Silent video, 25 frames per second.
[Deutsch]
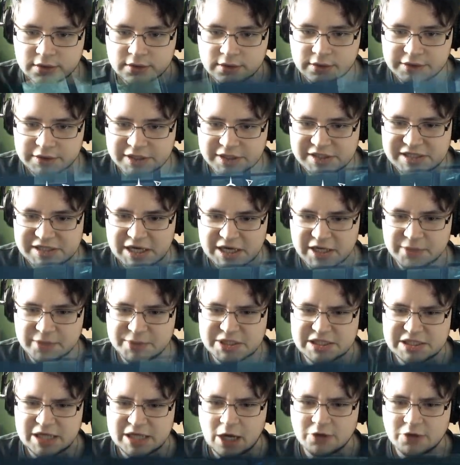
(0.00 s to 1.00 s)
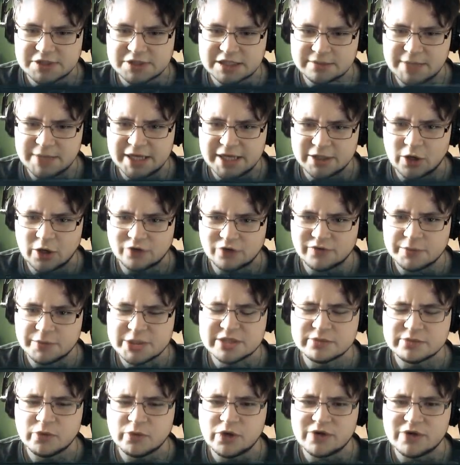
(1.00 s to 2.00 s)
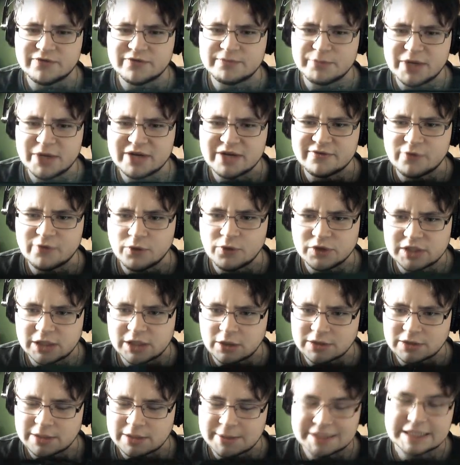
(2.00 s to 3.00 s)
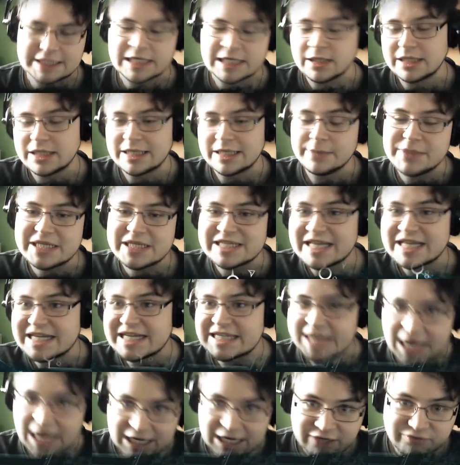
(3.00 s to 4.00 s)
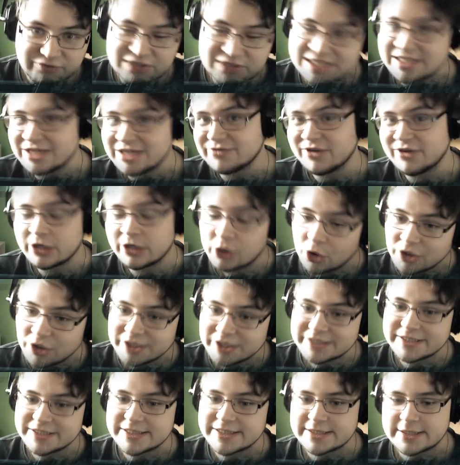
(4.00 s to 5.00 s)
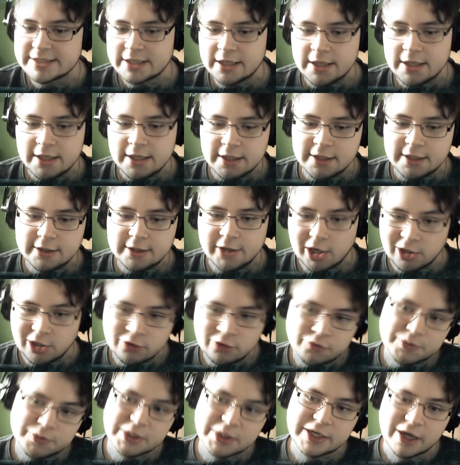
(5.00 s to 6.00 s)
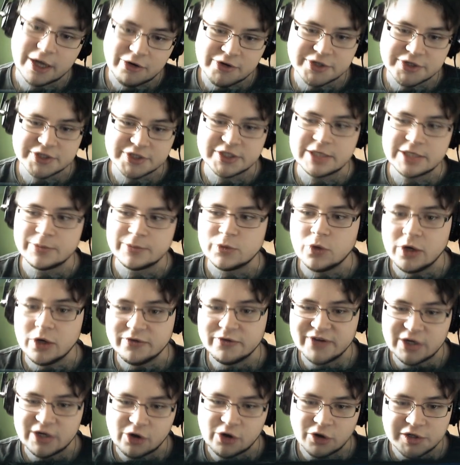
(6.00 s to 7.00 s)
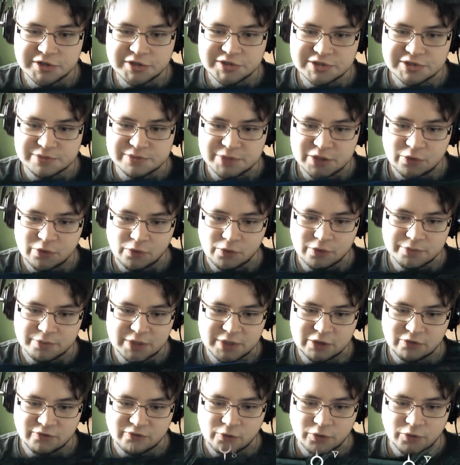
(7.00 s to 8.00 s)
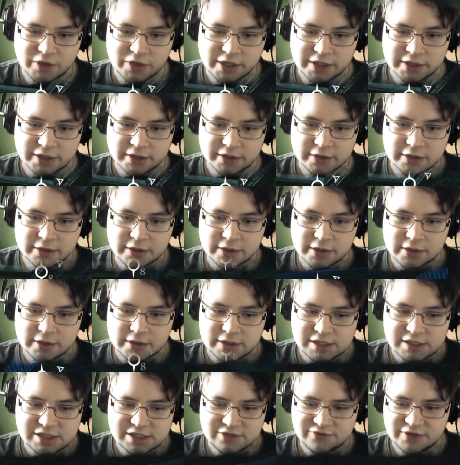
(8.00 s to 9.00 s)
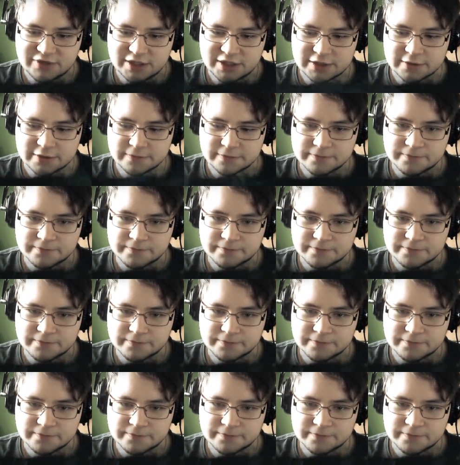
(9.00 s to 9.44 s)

Und jetzt rede ein bisschen lauter. Mein Gott, wir müssen ein Megafon klauen. Aber der nimmt es ja nicht an, weil es nicht vergoldet ist. Hallo, ich bin Garrett. Ich nehme nur vergoldetes Mikro Mikrofone an. Lass dich fallen.